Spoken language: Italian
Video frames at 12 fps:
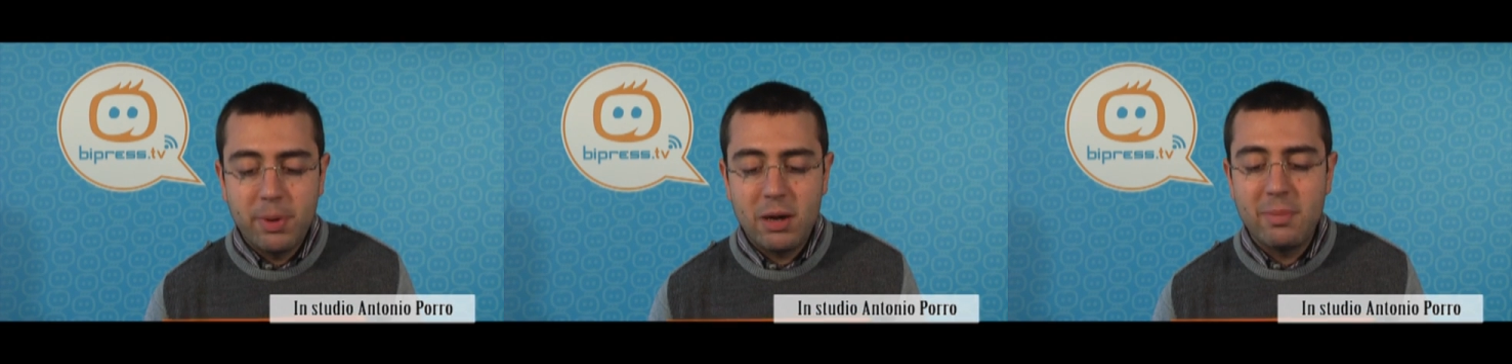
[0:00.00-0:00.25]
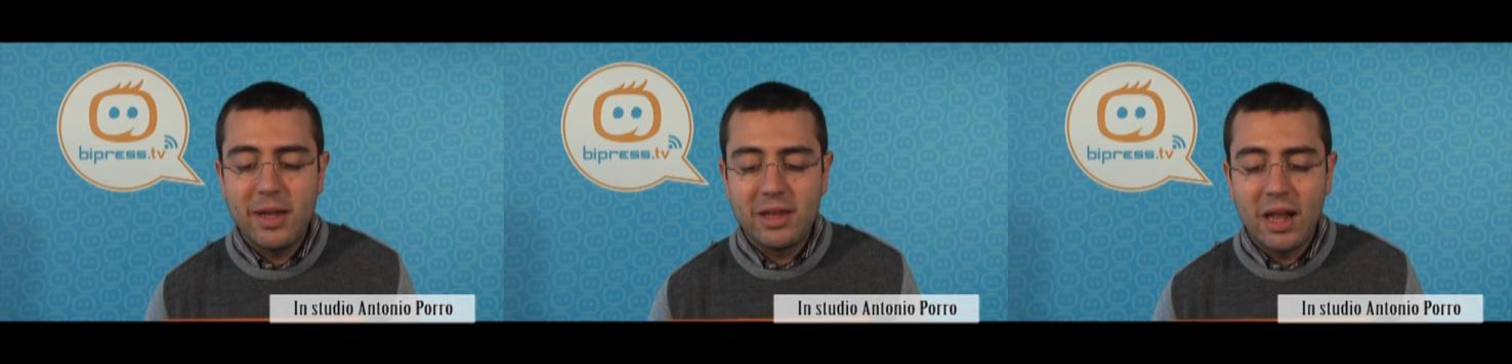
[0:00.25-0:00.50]

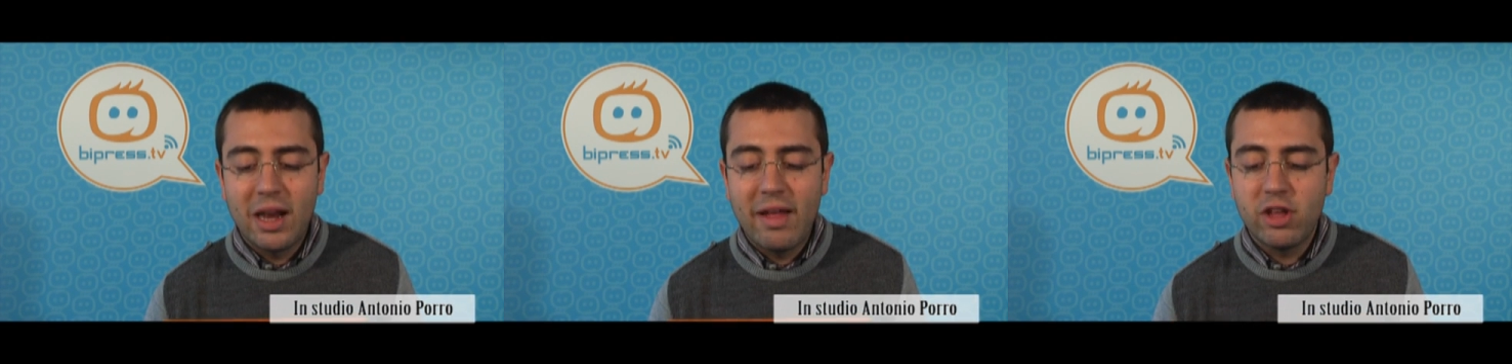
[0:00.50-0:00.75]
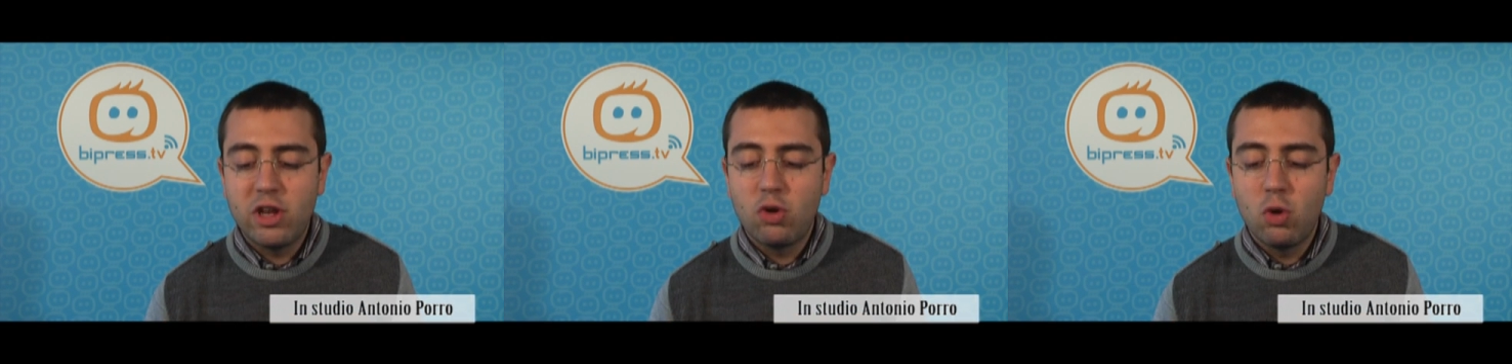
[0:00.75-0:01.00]
permette
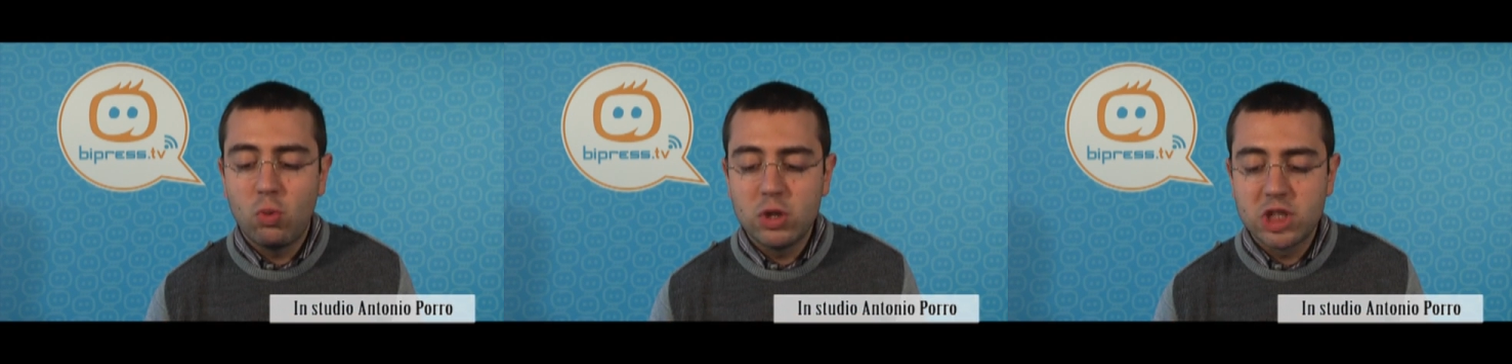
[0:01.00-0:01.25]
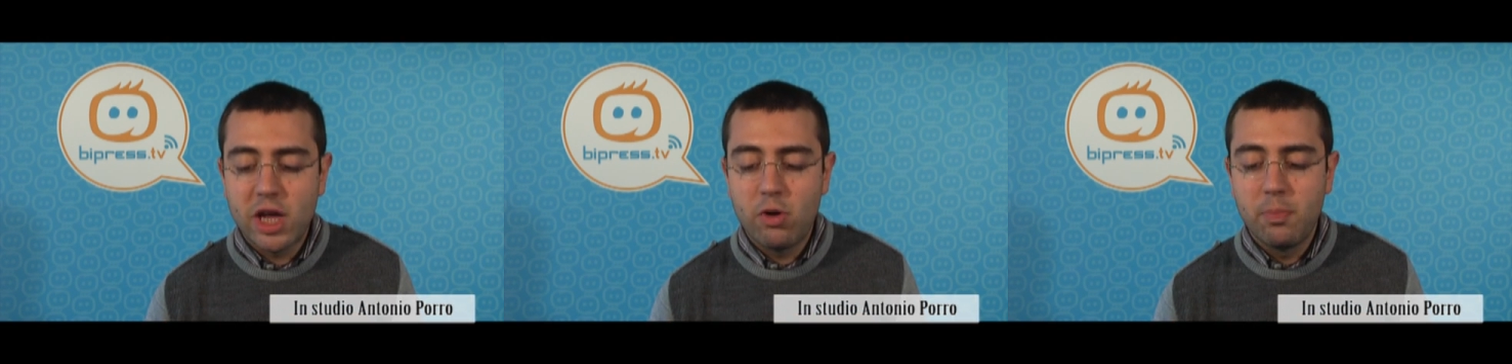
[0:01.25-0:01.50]
all'Andia di
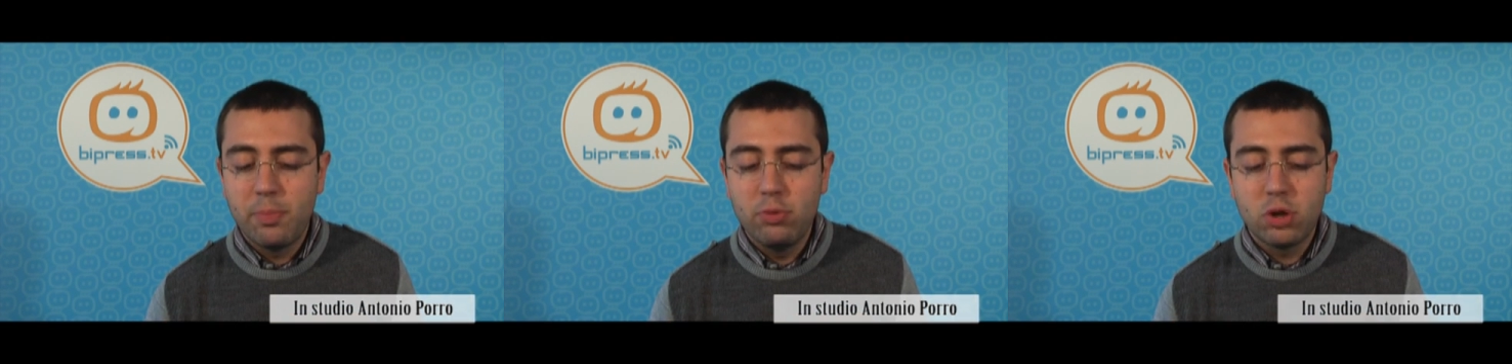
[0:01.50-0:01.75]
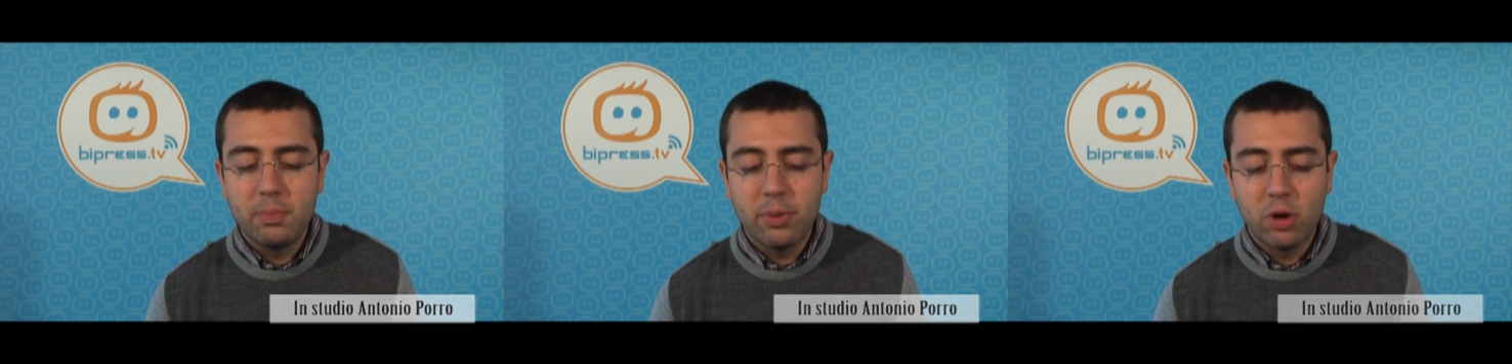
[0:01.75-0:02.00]
conquistare un
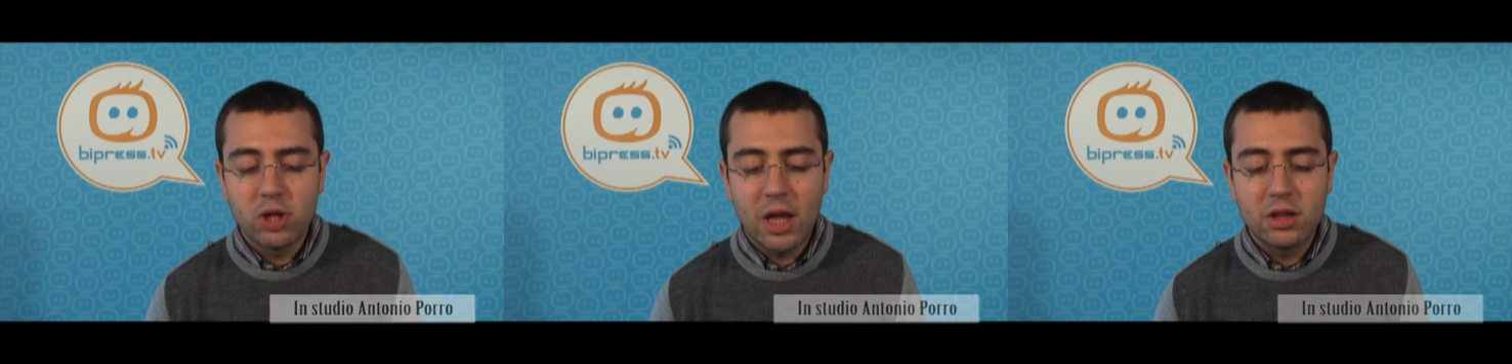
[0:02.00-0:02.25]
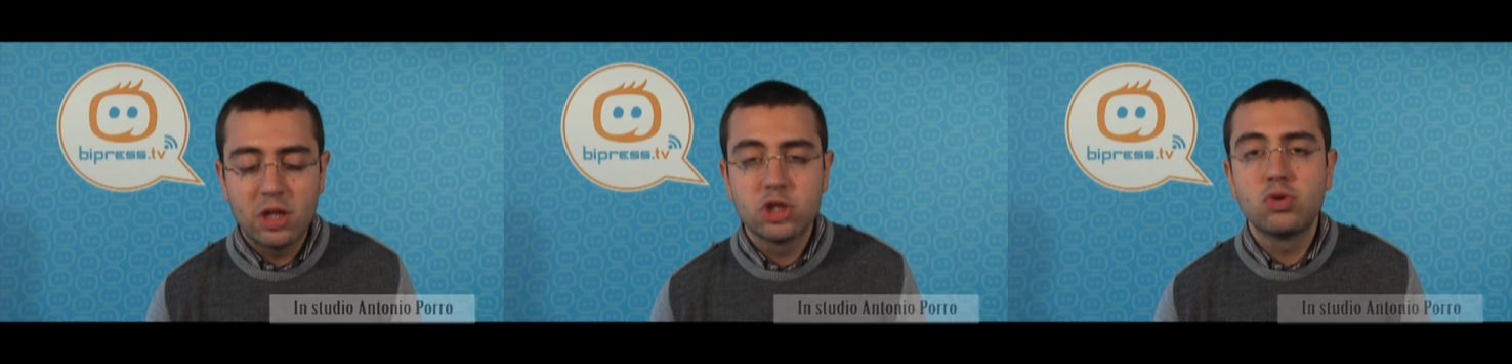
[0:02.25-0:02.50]
punto
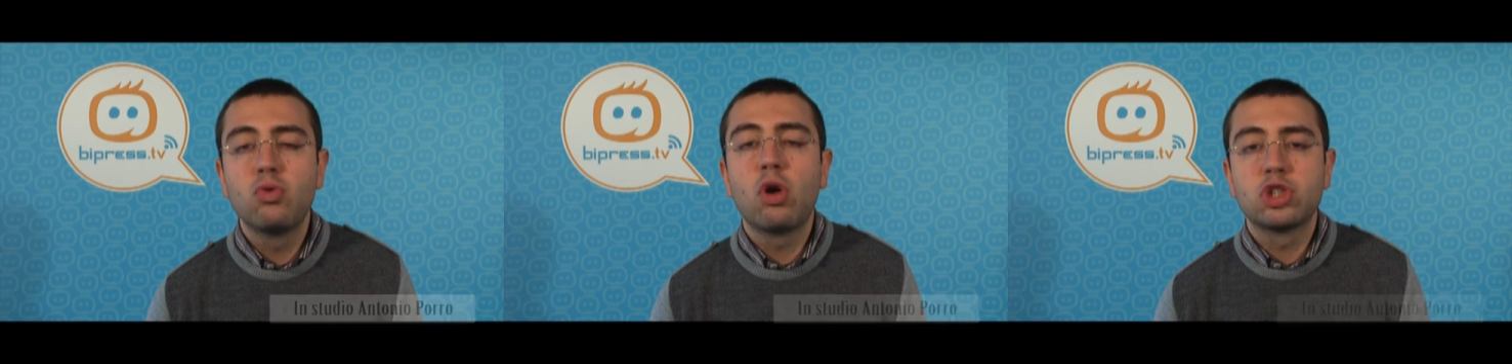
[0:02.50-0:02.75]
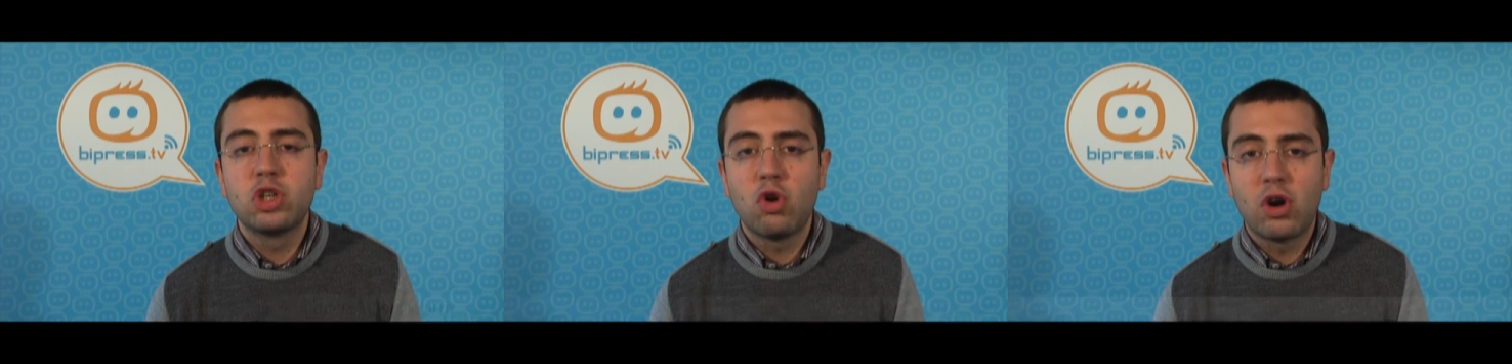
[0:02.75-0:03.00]
importante
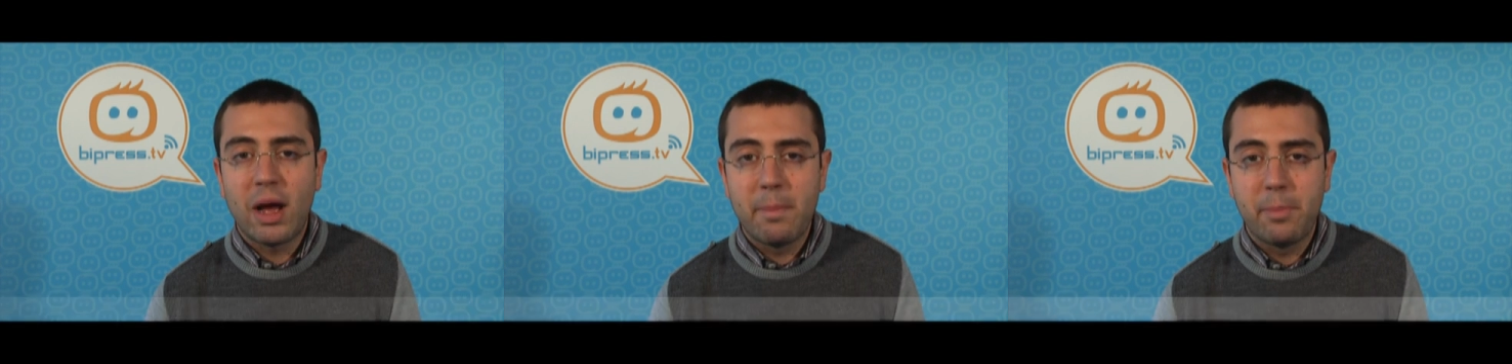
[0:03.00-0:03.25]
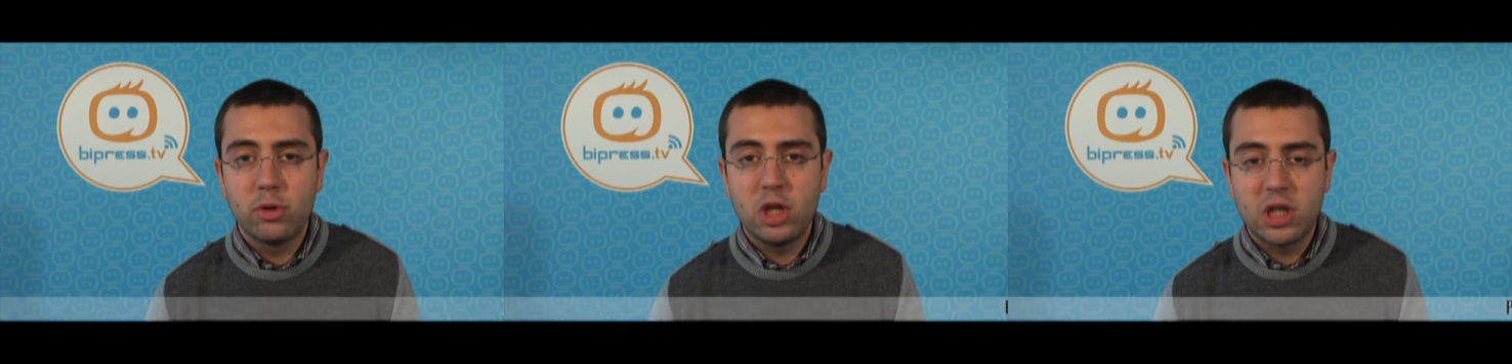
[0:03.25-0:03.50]
sull'ostico
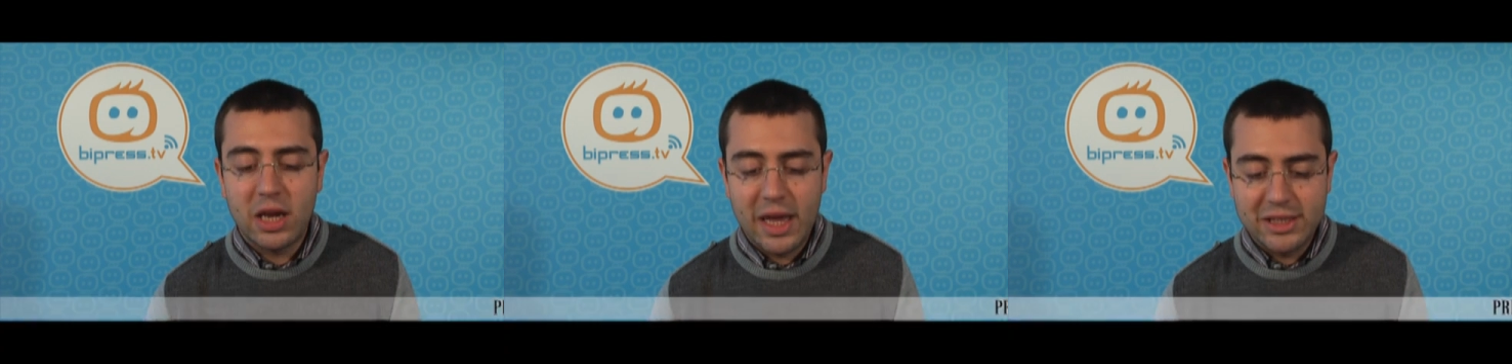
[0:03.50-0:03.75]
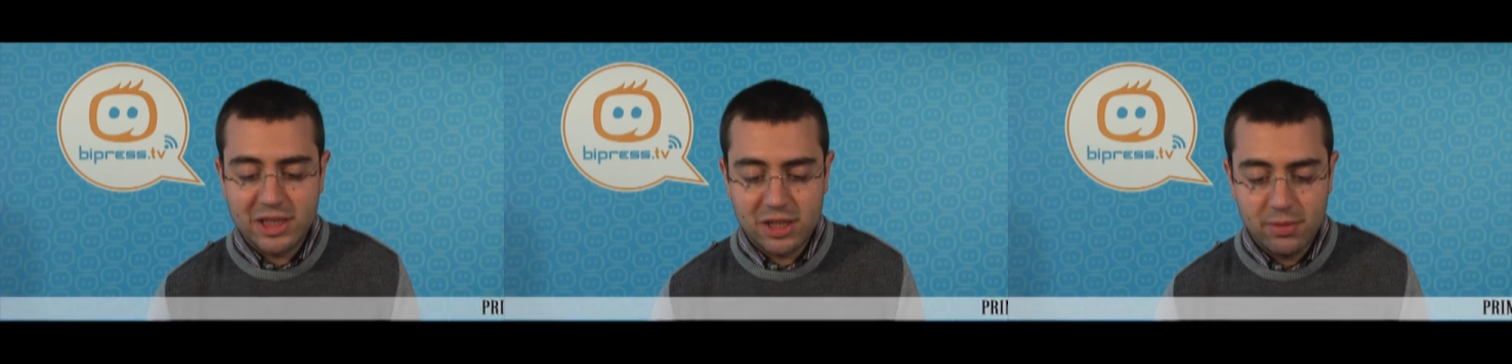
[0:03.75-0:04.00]
campo di
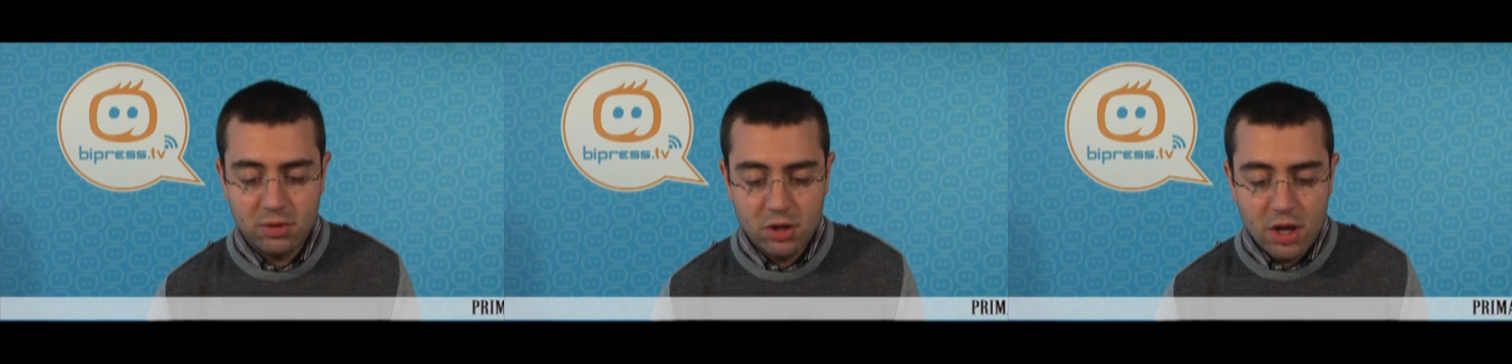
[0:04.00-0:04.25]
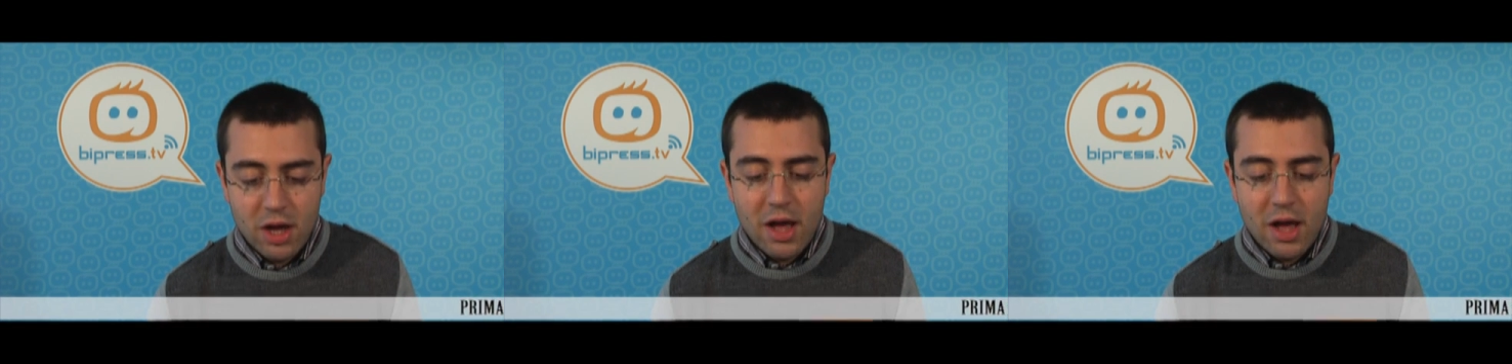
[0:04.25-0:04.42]
Trieste.